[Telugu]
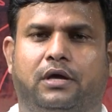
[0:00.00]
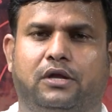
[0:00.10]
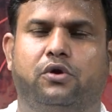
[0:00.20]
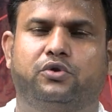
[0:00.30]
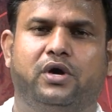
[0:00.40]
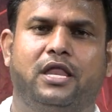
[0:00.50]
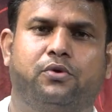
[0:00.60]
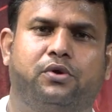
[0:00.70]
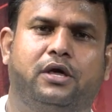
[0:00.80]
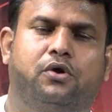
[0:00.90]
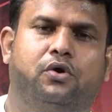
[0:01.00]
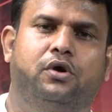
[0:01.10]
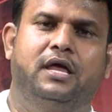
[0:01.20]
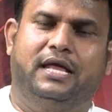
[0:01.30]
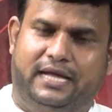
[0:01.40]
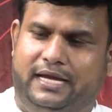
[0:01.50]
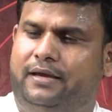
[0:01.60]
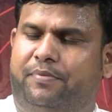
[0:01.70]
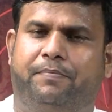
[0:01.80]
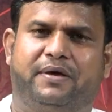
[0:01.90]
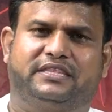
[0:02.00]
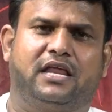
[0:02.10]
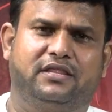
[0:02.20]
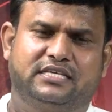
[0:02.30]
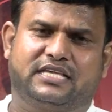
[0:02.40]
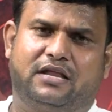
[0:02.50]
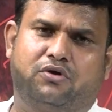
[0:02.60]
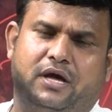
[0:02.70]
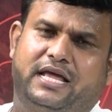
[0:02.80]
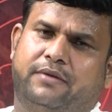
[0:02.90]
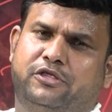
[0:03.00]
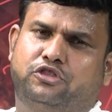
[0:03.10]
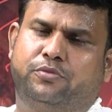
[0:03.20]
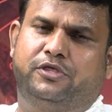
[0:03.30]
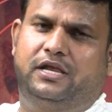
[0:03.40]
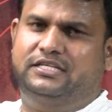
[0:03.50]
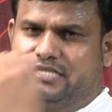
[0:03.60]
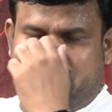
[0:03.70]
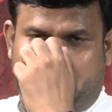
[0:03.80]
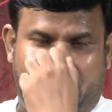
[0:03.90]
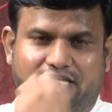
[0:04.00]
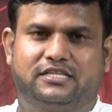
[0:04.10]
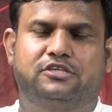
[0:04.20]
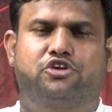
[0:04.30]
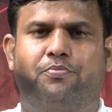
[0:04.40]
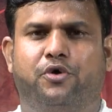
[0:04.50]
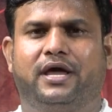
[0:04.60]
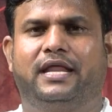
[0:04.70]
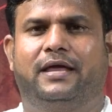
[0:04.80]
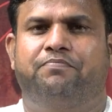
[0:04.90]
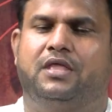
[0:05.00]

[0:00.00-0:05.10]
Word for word: ఇల్లు కొనుక్కోవాలనుకున్నానుకో ఈ పత్రాలు తీసుకురాని ఒక ఎనిమిదో తొమ్మిదో లిస్ట్ ఇస్తారు ఆ లిస్ట్ తీసుకొని పోగానే